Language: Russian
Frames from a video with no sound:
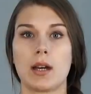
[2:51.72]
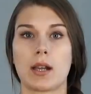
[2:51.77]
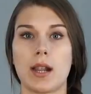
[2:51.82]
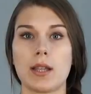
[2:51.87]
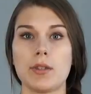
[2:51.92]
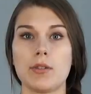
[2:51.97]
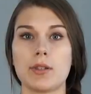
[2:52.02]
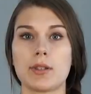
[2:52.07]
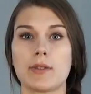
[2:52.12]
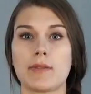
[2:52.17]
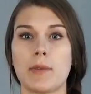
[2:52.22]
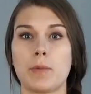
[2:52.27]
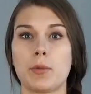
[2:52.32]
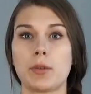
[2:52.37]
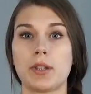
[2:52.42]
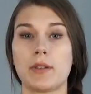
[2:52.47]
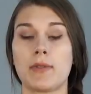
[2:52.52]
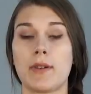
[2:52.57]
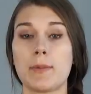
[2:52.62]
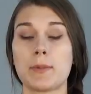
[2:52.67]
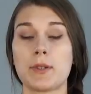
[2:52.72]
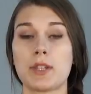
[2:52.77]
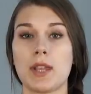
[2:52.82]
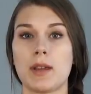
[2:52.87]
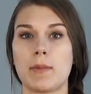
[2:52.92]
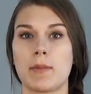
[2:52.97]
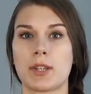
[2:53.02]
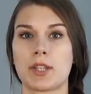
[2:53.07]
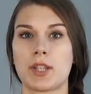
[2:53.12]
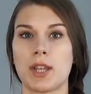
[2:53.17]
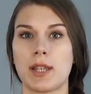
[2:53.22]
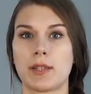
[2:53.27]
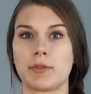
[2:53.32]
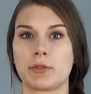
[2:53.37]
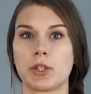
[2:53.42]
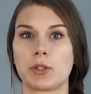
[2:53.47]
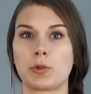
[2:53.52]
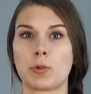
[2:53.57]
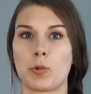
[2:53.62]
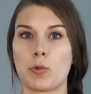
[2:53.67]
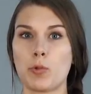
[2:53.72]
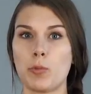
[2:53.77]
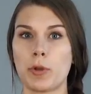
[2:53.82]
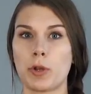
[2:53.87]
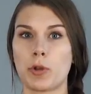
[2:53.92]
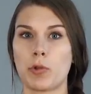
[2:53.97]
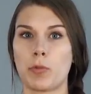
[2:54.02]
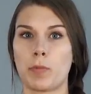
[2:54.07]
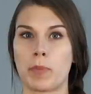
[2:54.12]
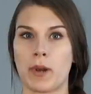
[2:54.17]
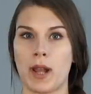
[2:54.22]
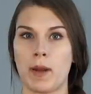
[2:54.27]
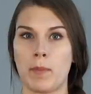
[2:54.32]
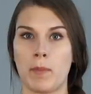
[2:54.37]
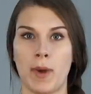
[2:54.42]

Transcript: Радио «Свобода» вообще обожает вот эту рубрику про